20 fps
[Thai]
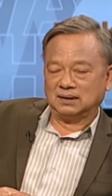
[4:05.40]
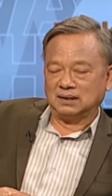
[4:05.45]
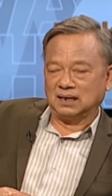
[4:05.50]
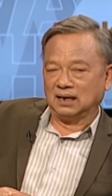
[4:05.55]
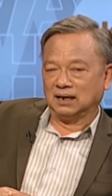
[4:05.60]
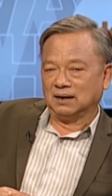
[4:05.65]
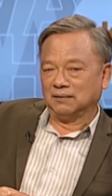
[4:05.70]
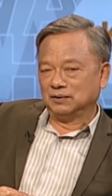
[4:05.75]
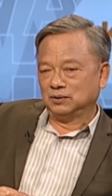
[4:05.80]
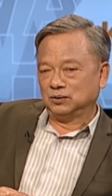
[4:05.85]
ใช้
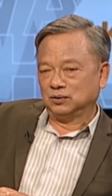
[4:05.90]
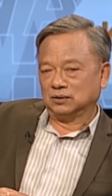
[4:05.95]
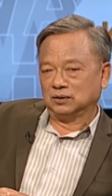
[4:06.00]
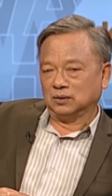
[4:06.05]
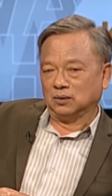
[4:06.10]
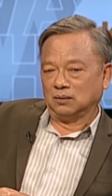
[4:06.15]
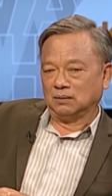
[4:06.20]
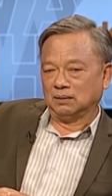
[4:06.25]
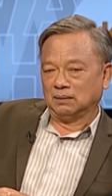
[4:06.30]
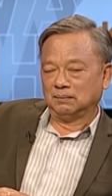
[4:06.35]
คำว่าสุด
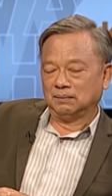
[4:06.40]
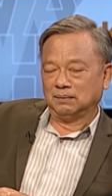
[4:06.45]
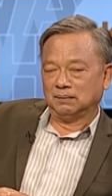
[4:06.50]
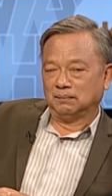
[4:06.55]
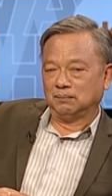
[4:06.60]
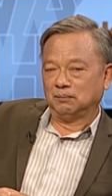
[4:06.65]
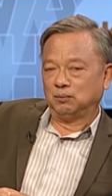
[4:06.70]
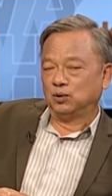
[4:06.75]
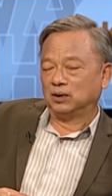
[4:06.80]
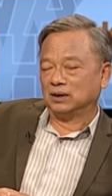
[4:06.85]
โต่งม
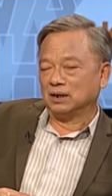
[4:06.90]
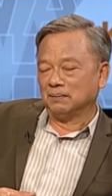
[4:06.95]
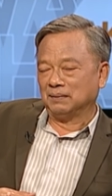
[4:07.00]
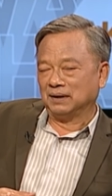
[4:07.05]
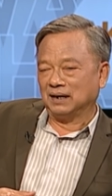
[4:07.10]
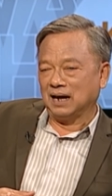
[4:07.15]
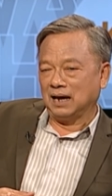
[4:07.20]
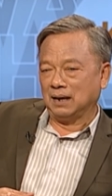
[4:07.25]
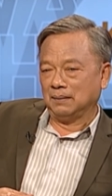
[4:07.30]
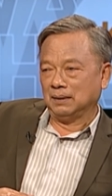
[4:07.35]
พูดงัน
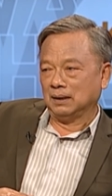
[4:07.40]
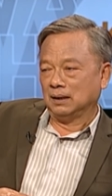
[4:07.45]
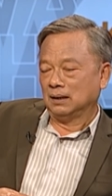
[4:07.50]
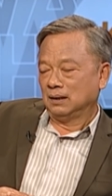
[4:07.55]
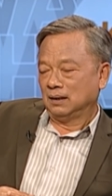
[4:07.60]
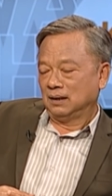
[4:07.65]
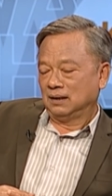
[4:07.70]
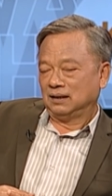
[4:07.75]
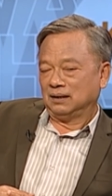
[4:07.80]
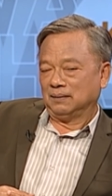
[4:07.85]
มันง่ายไป
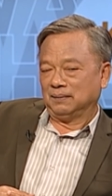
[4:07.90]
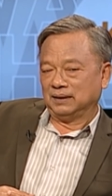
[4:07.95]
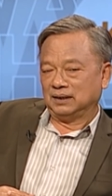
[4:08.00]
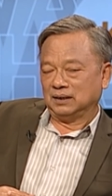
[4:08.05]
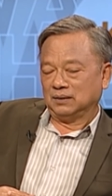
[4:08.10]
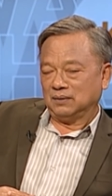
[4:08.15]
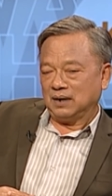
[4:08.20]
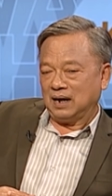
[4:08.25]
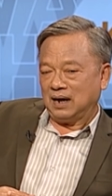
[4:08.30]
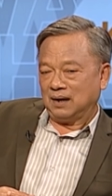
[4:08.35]
แต่หมาย
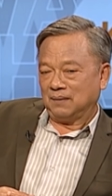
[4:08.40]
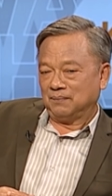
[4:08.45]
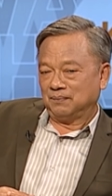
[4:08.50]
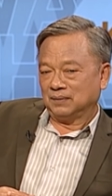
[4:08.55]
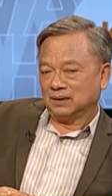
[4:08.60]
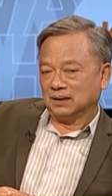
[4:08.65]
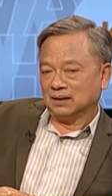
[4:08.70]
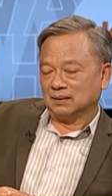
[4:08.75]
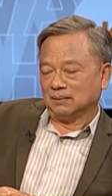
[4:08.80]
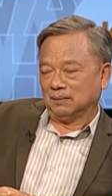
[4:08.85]
ถึงว่า
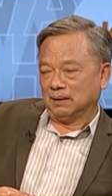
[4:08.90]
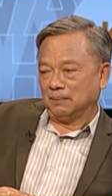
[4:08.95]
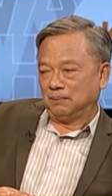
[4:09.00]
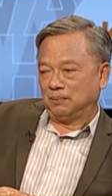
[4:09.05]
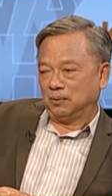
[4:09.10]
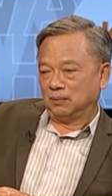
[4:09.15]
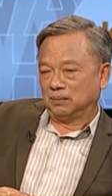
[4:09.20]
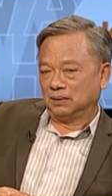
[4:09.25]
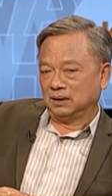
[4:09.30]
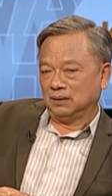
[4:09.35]
สำหรับ
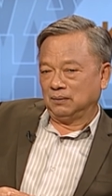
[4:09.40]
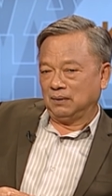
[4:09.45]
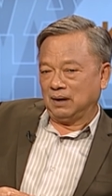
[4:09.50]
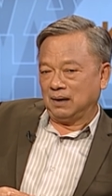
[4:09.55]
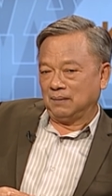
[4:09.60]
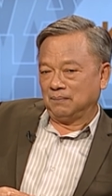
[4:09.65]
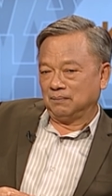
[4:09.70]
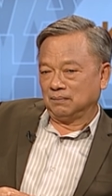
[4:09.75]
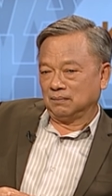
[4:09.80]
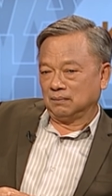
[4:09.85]
ผมคือว่า
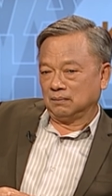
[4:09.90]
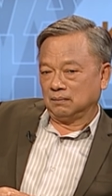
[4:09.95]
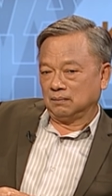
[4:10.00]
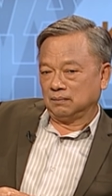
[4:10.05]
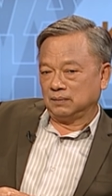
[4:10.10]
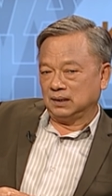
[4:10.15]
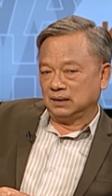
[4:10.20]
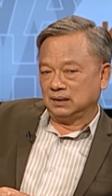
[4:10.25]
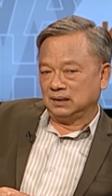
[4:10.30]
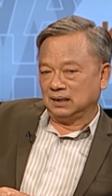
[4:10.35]

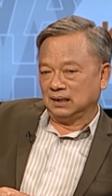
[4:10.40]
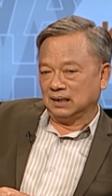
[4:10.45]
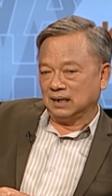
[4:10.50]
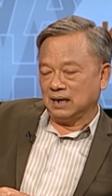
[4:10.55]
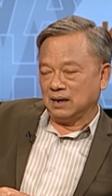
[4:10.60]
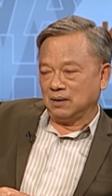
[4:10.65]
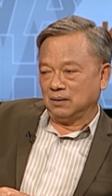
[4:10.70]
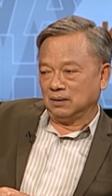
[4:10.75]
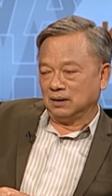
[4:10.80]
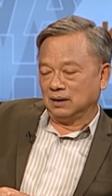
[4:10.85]
จริงๆ
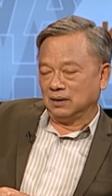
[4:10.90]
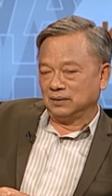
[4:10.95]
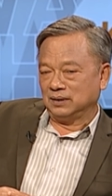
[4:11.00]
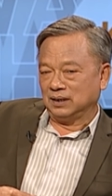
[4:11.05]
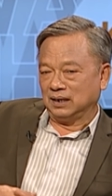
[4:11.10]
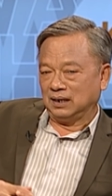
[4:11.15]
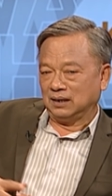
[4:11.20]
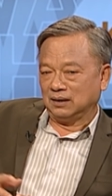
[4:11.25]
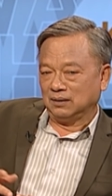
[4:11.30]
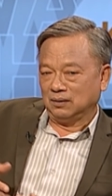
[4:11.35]
แล้วเรา
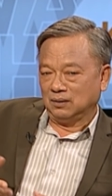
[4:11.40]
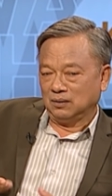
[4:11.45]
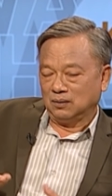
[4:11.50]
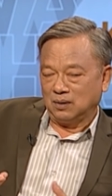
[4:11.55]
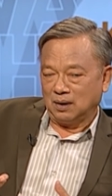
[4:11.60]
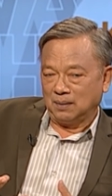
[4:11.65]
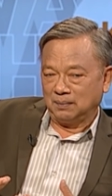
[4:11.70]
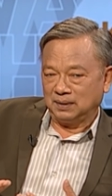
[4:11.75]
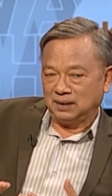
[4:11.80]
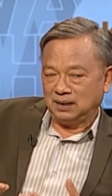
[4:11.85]
จะเห็น
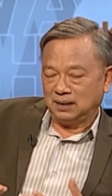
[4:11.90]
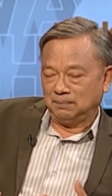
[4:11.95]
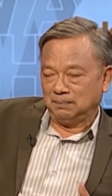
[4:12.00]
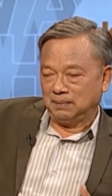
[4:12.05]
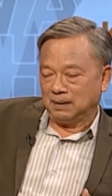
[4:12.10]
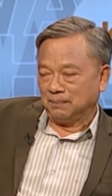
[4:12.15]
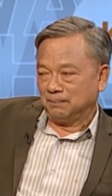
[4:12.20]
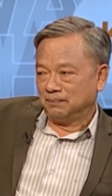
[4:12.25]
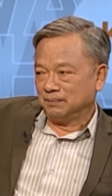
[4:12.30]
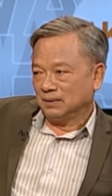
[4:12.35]
ความคิด
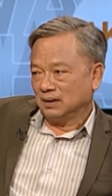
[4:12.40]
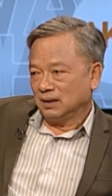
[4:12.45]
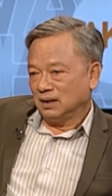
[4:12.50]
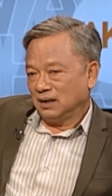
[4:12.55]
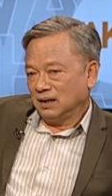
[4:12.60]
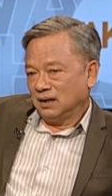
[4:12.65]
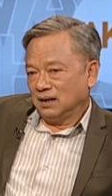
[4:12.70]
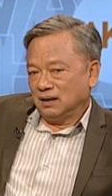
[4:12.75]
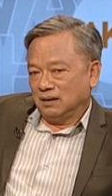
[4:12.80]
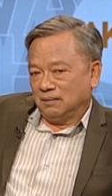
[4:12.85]
แบบ
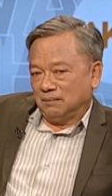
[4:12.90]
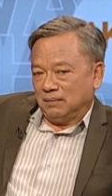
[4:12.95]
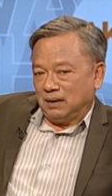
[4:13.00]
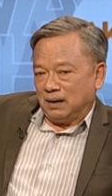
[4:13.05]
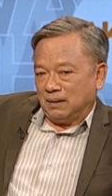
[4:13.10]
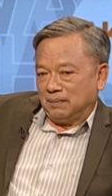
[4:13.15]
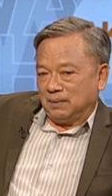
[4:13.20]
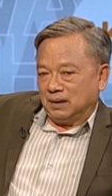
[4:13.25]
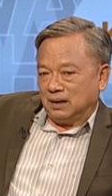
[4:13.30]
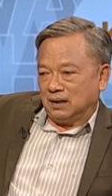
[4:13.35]
แบ
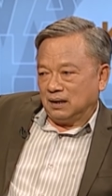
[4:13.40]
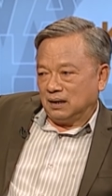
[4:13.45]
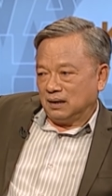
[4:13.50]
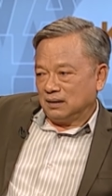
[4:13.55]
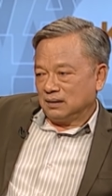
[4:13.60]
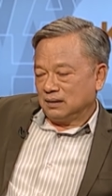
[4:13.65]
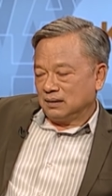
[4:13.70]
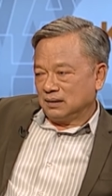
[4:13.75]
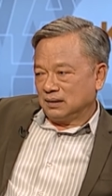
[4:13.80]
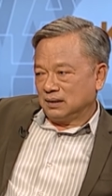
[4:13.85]
บ
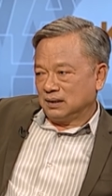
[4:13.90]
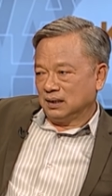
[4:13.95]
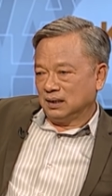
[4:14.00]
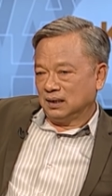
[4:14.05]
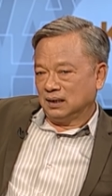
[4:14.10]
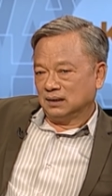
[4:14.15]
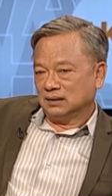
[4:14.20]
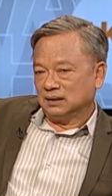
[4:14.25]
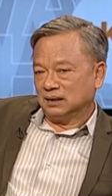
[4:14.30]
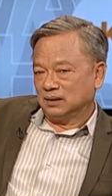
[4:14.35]
เชิ
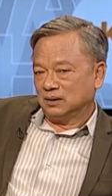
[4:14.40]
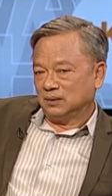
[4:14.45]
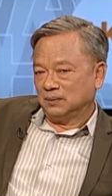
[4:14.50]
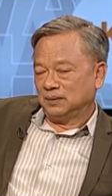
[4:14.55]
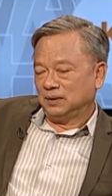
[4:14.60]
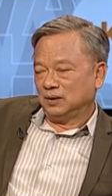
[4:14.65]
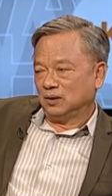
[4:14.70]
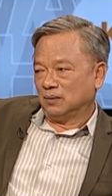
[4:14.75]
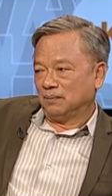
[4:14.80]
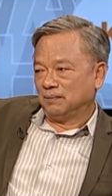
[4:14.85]
งสังคม
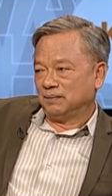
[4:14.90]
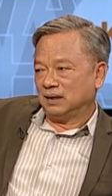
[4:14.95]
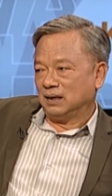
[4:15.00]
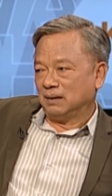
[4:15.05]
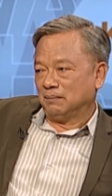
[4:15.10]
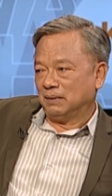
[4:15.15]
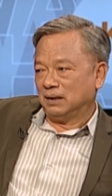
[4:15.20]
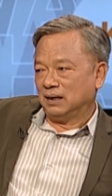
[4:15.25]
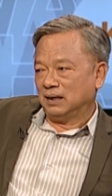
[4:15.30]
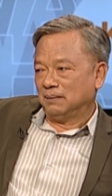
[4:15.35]
นิยมเนี่
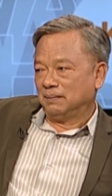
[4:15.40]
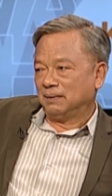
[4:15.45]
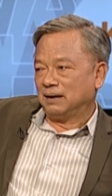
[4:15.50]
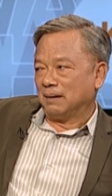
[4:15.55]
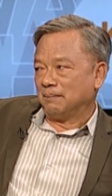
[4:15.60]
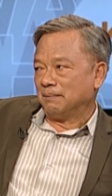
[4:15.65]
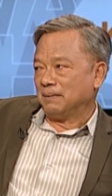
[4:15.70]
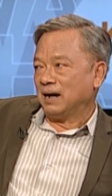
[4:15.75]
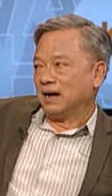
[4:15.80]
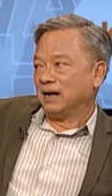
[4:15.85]
ย มันเริ่มก
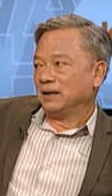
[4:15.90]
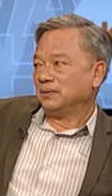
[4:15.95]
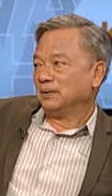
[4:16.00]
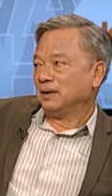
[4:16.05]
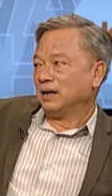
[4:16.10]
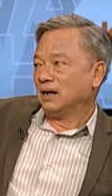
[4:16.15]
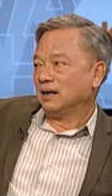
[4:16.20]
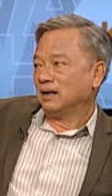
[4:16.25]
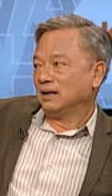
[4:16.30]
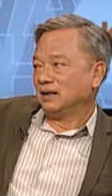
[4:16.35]
ลับมาอยู่
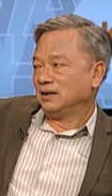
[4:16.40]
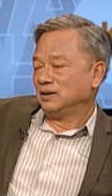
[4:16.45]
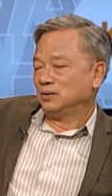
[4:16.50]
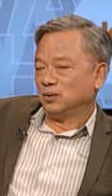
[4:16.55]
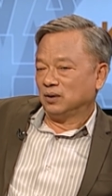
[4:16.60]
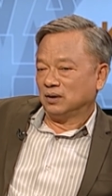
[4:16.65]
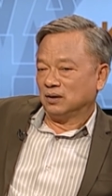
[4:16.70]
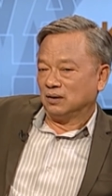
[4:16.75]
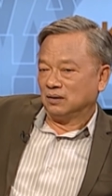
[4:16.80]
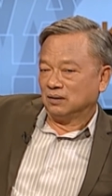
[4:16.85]
นะ ใน
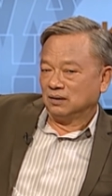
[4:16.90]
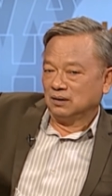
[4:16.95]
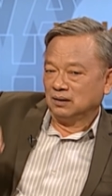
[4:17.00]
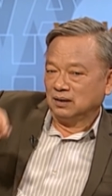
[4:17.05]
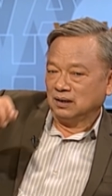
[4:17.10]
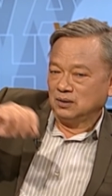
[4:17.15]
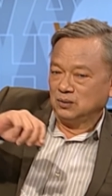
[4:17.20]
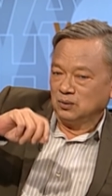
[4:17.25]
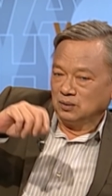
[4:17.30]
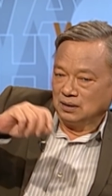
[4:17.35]
ช่วงของ
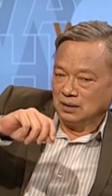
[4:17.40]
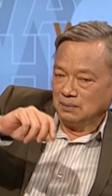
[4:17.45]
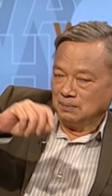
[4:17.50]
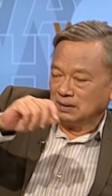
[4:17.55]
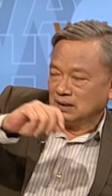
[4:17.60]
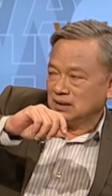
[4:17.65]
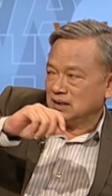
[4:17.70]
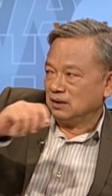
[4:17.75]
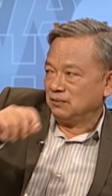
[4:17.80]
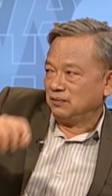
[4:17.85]
ในช่วงที่
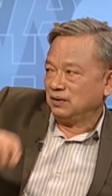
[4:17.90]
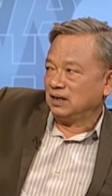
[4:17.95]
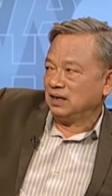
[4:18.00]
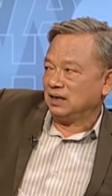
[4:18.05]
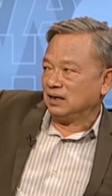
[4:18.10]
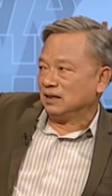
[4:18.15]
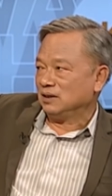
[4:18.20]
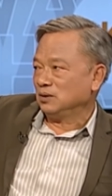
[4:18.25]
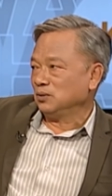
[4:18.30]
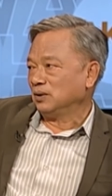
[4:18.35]
มันเกิดวิก
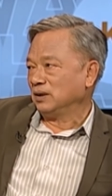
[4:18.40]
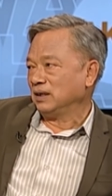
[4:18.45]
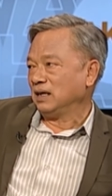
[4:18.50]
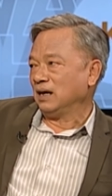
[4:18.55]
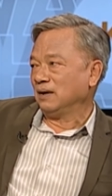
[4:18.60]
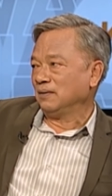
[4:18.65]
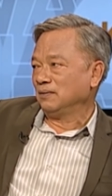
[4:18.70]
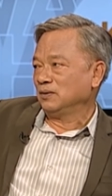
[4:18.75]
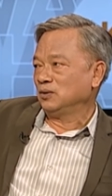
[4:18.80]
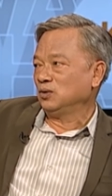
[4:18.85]
ฤตในช่วงเนี้
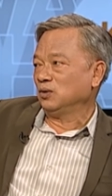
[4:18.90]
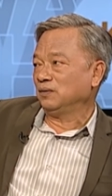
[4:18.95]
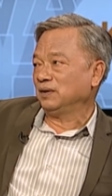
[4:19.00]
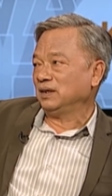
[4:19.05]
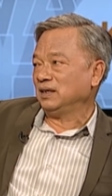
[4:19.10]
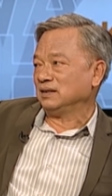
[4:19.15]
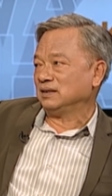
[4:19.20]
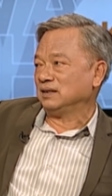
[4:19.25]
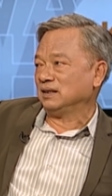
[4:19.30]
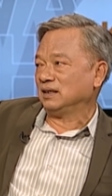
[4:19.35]
ย ช่วงวิ
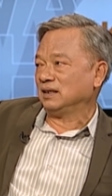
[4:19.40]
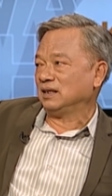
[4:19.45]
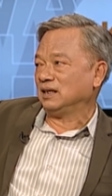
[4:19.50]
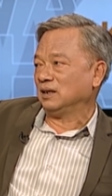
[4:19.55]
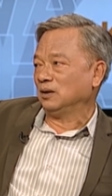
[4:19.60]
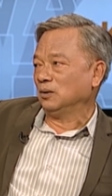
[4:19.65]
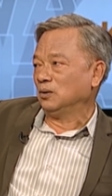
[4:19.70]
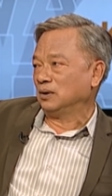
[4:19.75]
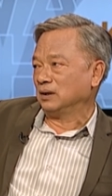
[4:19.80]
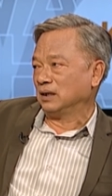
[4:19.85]
กฤตเศรษฐกิ
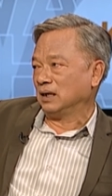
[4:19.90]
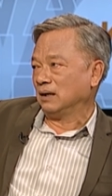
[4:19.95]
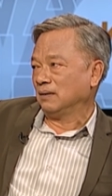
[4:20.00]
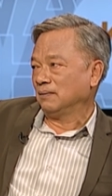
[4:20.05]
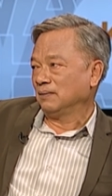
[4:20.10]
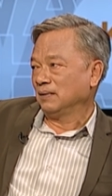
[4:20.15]
จโลกเนี่ย